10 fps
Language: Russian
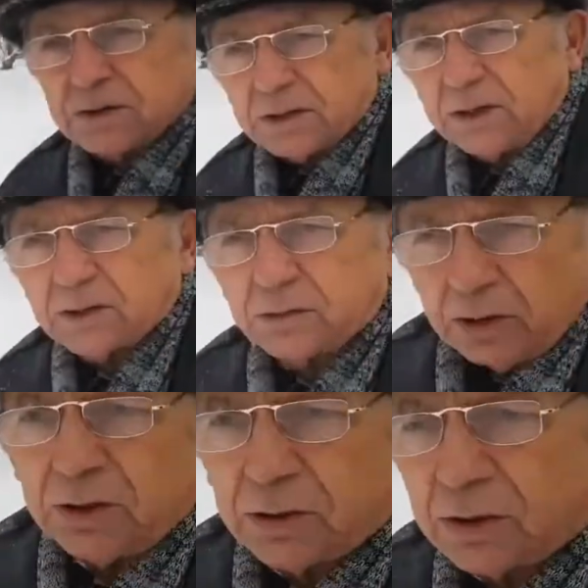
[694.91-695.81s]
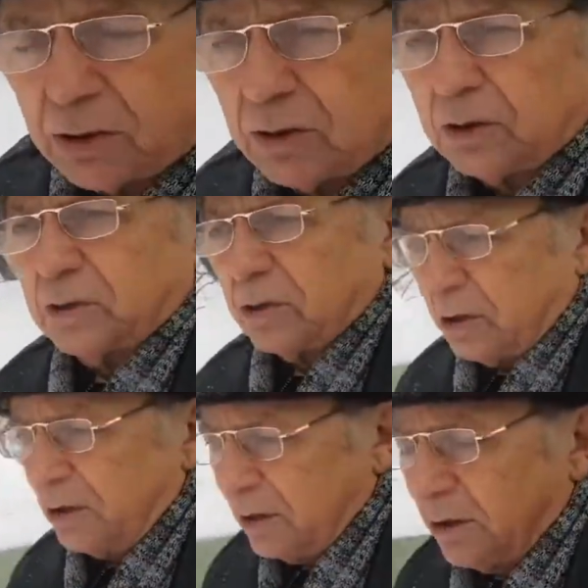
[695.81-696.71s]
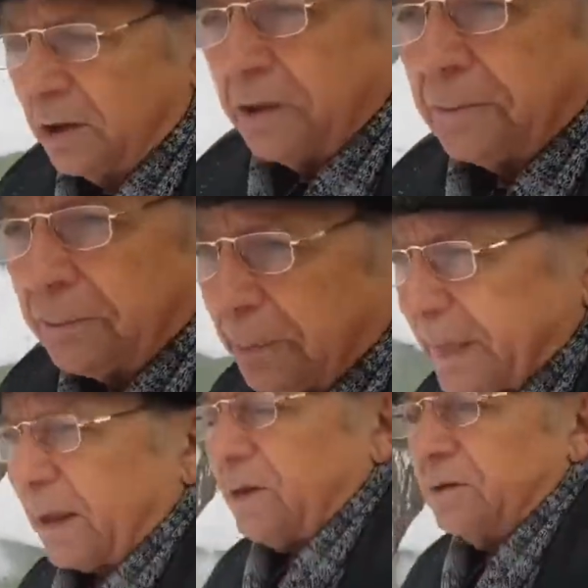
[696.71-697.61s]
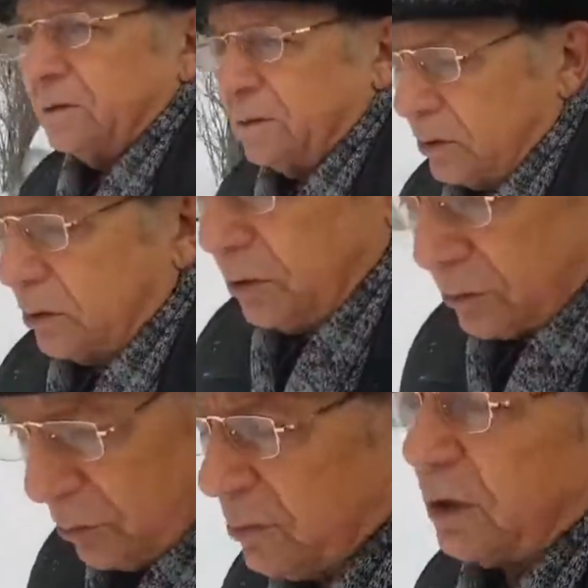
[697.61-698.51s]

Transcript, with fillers: Вокзал да, из да, центра да, да, да, на да, вокзал планировали делать магистраль здесь. Ну